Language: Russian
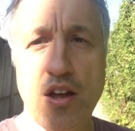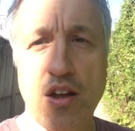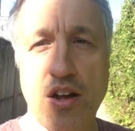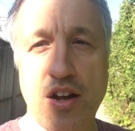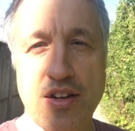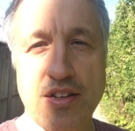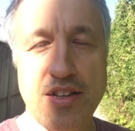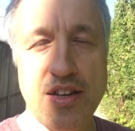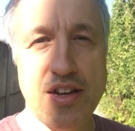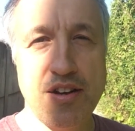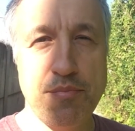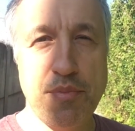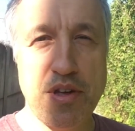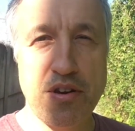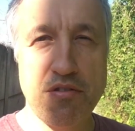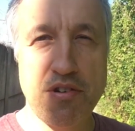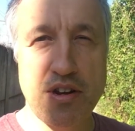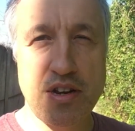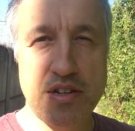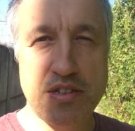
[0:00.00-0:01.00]
Когда
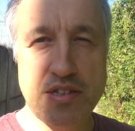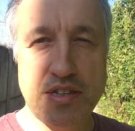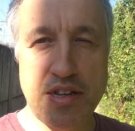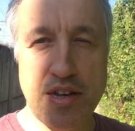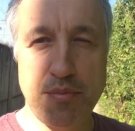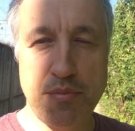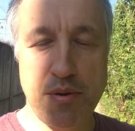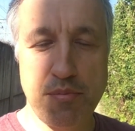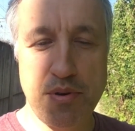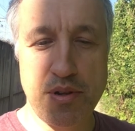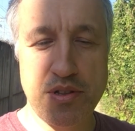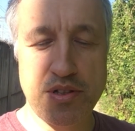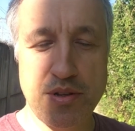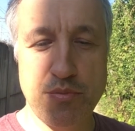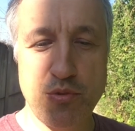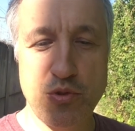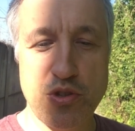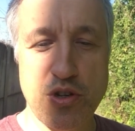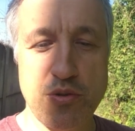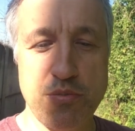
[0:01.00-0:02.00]
первый раз я попал на
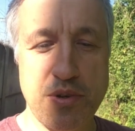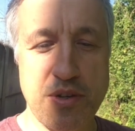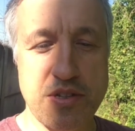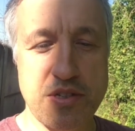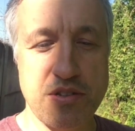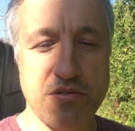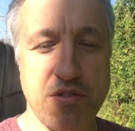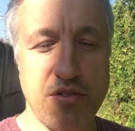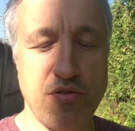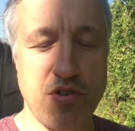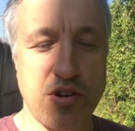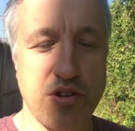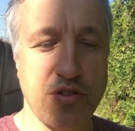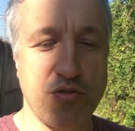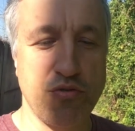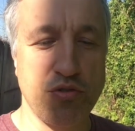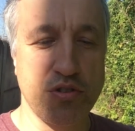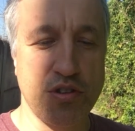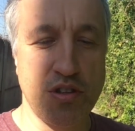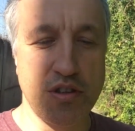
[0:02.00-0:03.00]
музик Месса во
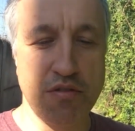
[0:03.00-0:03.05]
Франкфурт,